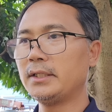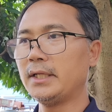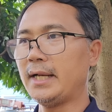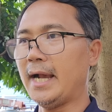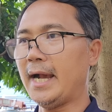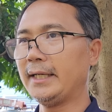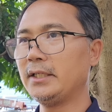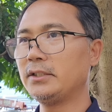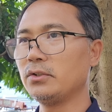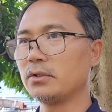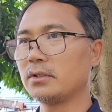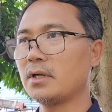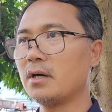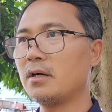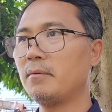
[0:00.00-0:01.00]
แต่ท้ายที่สุ
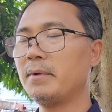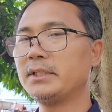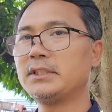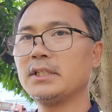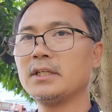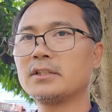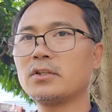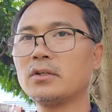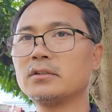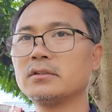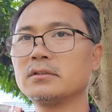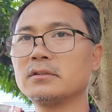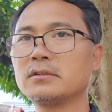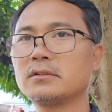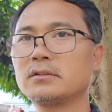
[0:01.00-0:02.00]
ดเขาก็มาเจอต้น
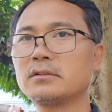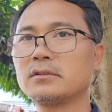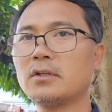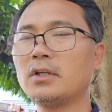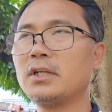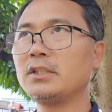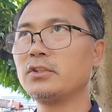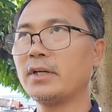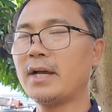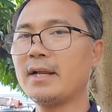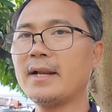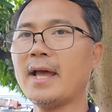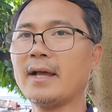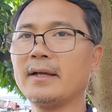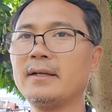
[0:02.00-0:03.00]
ต้นหนึ่งอยู่
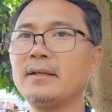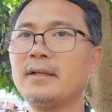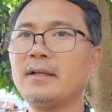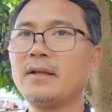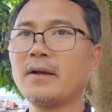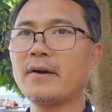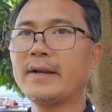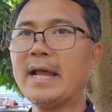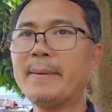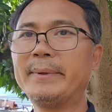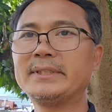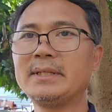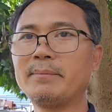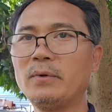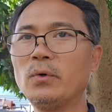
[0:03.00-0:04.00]
ข้างหลัง ก็ได้ไป
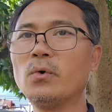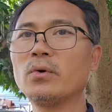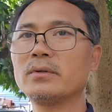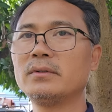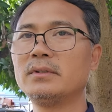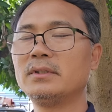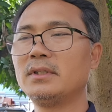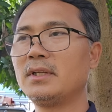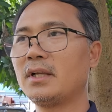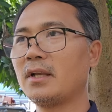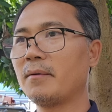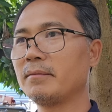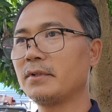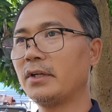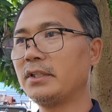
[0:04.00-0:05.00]
10ลูก
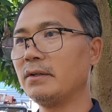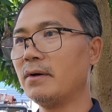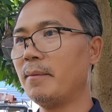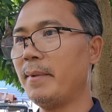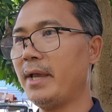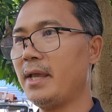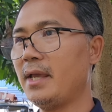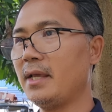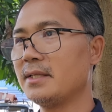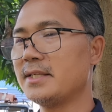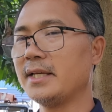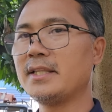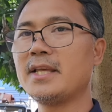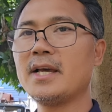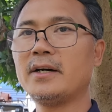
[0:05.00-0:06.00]
ก็ถือว่าไม่
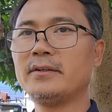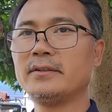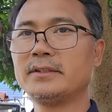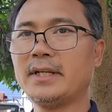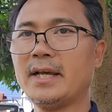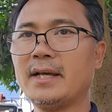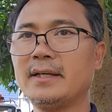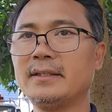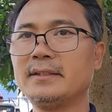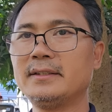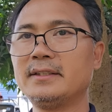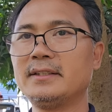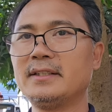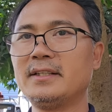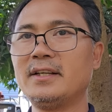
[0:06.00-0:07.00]
เสียเที่ยวนะฮะ
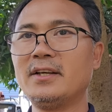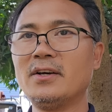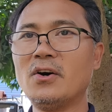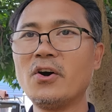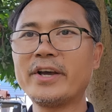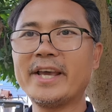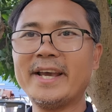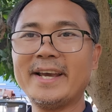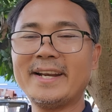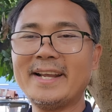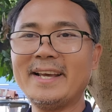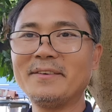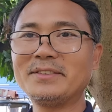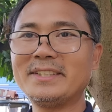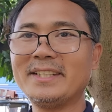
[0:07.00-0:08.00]
โอเค
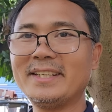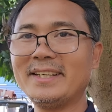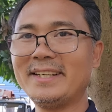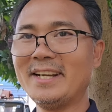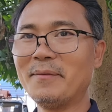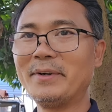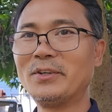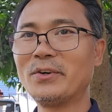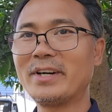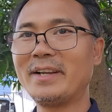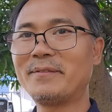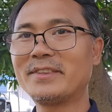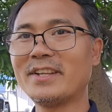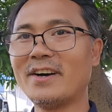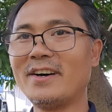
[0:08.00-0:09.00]
นะ FC เดี๋ยวไปดูค
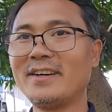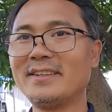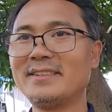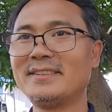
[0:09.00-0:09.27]
ลิปต่อ